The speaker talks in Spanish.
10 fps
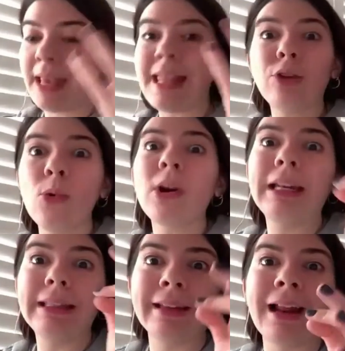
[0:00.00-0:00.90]
ella tuvo que
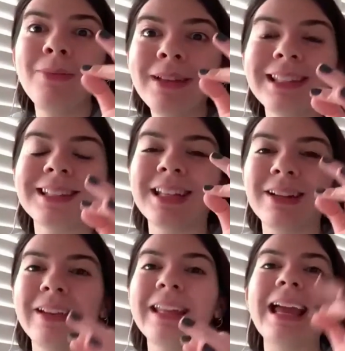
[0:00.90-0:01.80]
literalmente
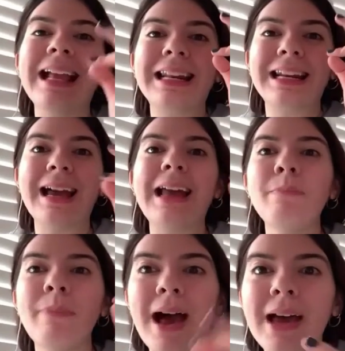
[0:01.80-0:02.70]
escribir el real
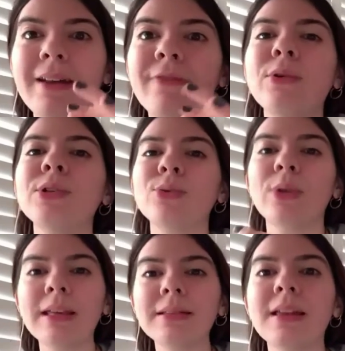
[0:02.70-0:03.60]
párrafo en su
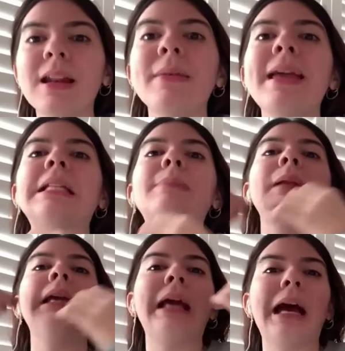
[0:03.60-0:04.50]
Instagram
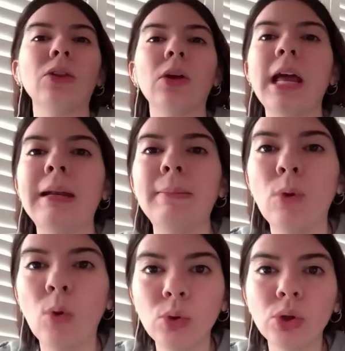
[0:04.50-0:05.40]
explicándole al
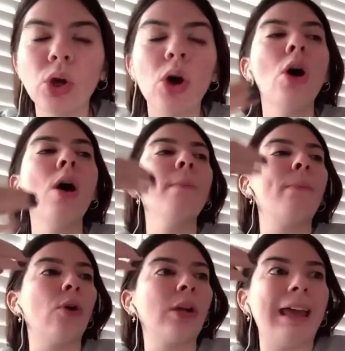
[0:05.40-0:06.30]
mundo
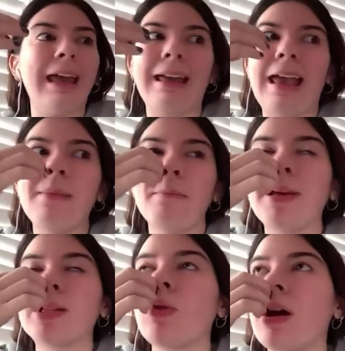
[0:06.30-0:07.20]
porque
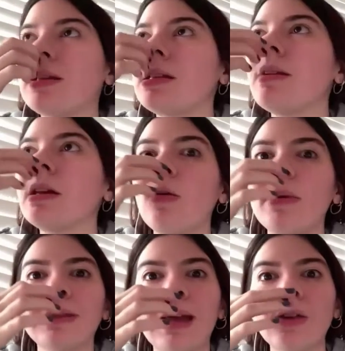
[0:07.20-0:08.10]
empezó a recibir
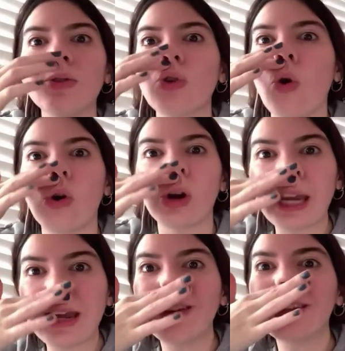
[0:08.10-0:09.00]
comentarios
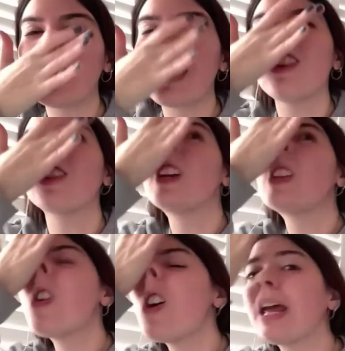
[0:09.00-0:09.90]
horribles. Y ella dijo,
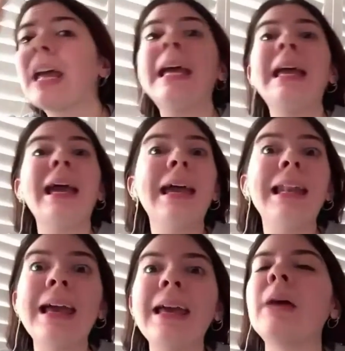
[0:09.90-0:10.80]
señores,
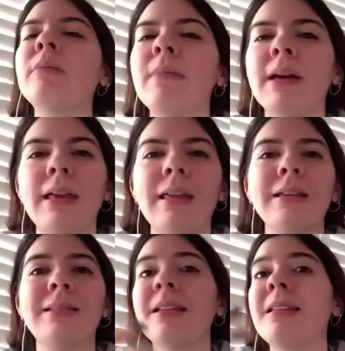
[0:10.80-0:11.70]
él era mi
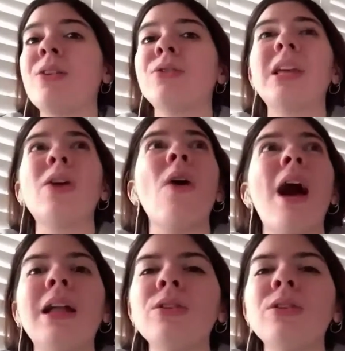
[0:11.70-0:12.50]
maquillista, ya yo tengo